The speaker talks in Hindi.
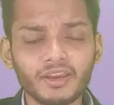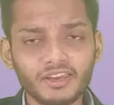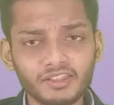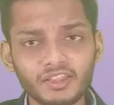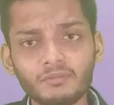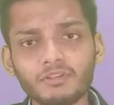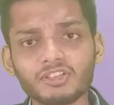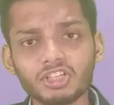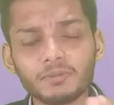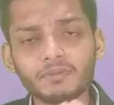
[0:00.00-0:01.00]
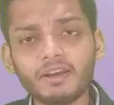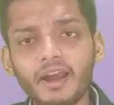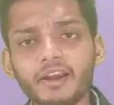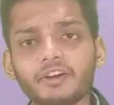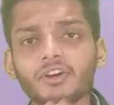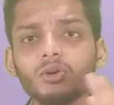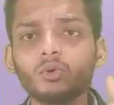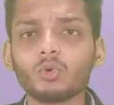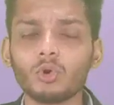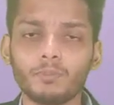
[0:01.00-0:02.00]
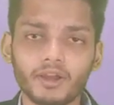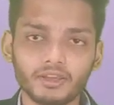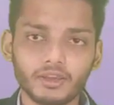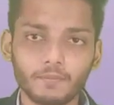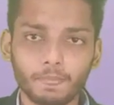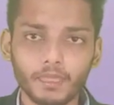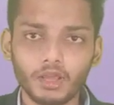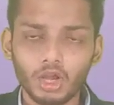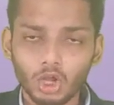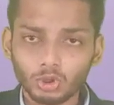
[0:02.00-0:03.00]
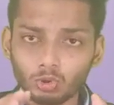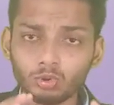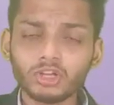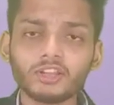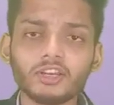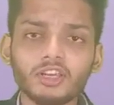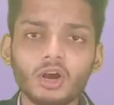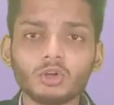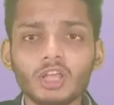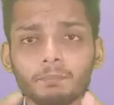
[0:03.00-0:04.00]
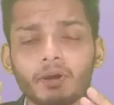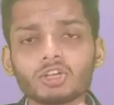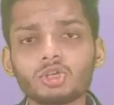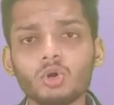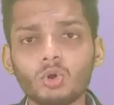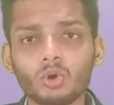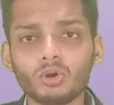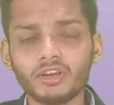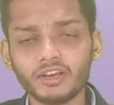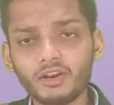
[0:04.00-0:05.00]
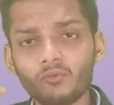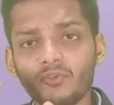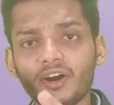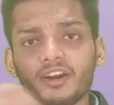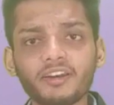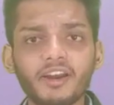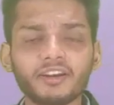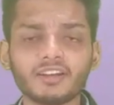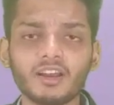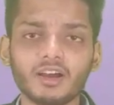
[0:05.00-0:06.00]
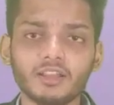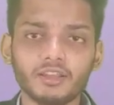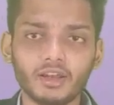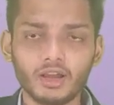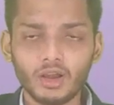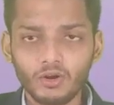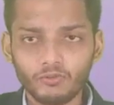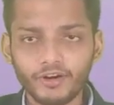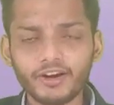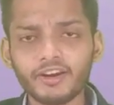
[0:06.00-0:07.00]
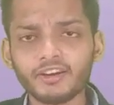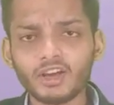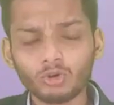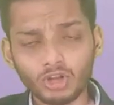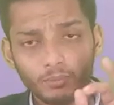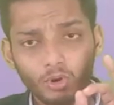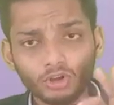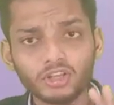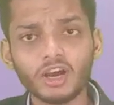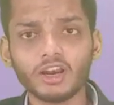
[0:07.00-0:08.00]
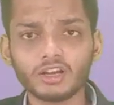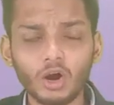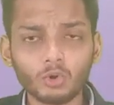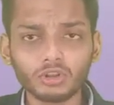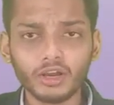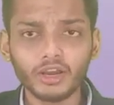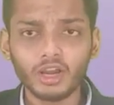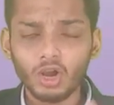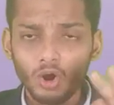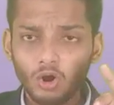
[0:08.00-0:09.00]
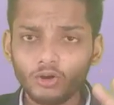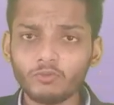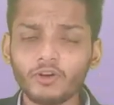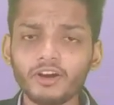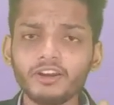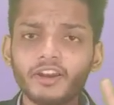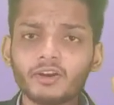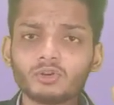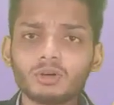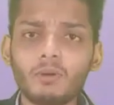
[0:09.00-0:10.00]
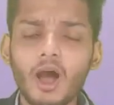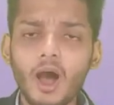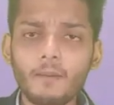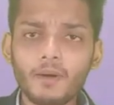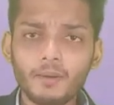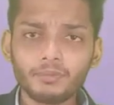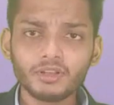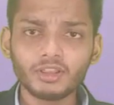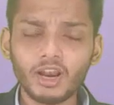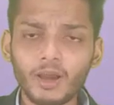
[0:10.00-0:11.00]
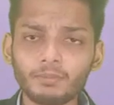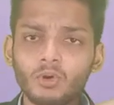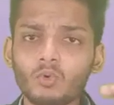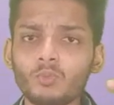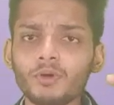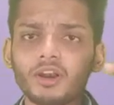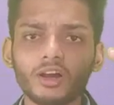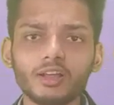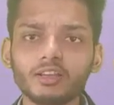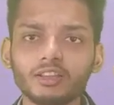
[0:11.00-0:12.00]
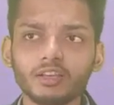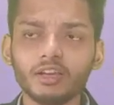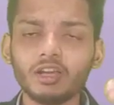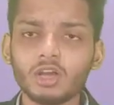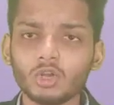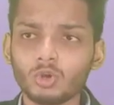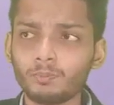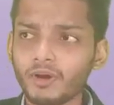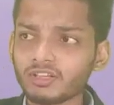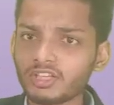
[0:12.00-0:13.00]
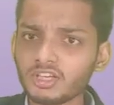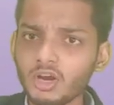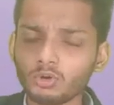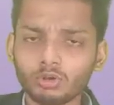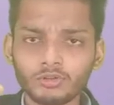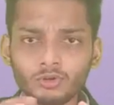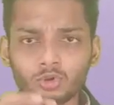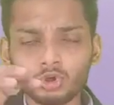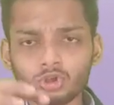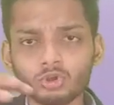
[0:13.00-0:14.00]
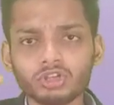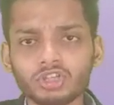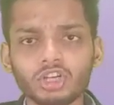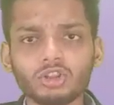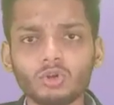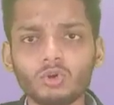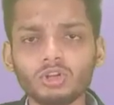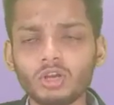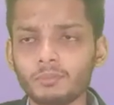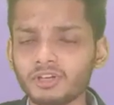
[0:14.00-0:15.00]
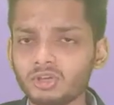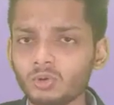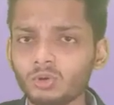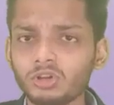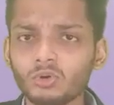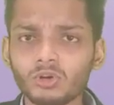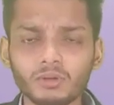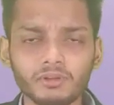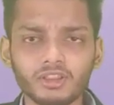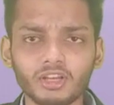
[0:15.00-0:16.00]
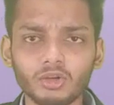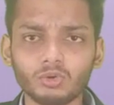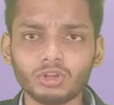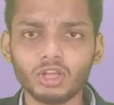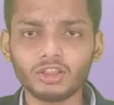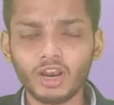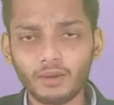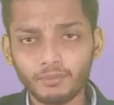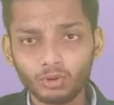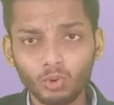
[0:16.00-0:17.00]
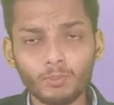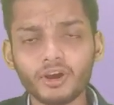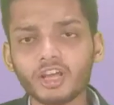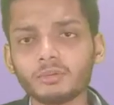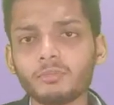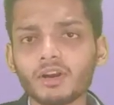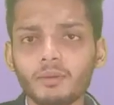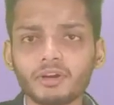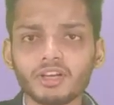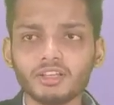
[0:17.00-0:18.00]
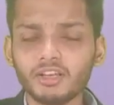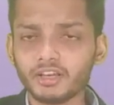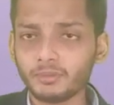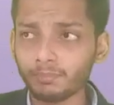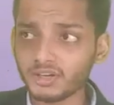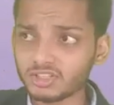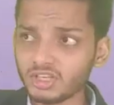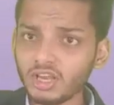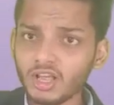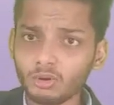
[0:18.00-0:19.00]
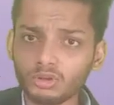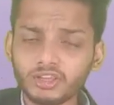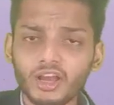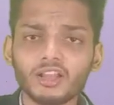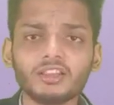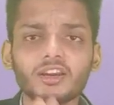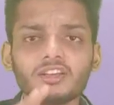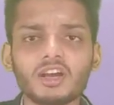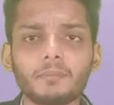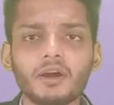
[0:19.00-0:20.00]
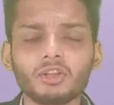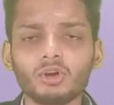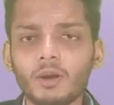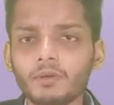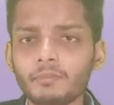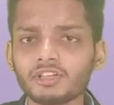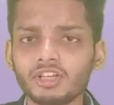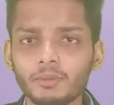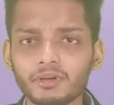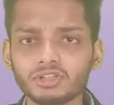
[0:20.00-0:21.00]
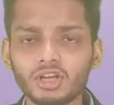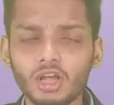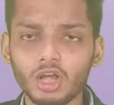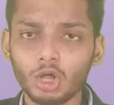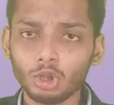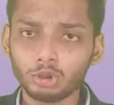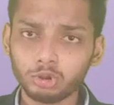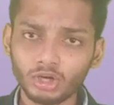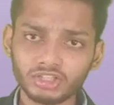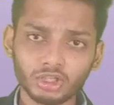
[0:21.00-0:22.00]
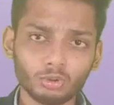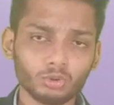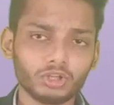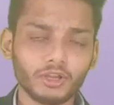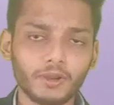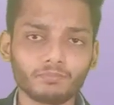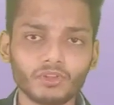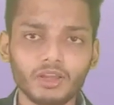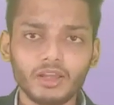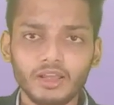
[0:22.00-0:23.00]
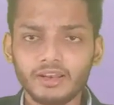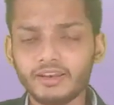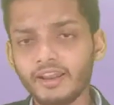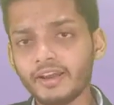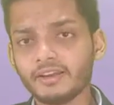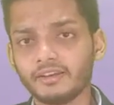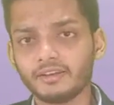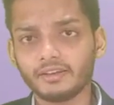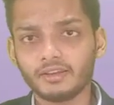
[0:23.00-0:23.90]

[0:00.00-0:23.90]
में किसी भी जीव की एंट्री को रोक पाएंगे दूसरा तरीका होता है पक्षियों को रोकने के लिए वर्ड नेट का लगा देना वर्ड नेट क्या होता है बहुत ही हल्का होता है और वर्ड नेट को जब आप अपने तालाब के ऊपर लगा देते हैं तो पक्षी क्या होते हैं उसके छोटे छोटे छेद तो होते हैं मछलियों को उससे कोई समस्या नहीं होती है तालाब में धूप वगैरह बराबर जाती है लेकिन पक्षी उसके अंदर नहीं जा पाते और आपकी मछली के बच्चे सुरक्षित होते हैं लेकिन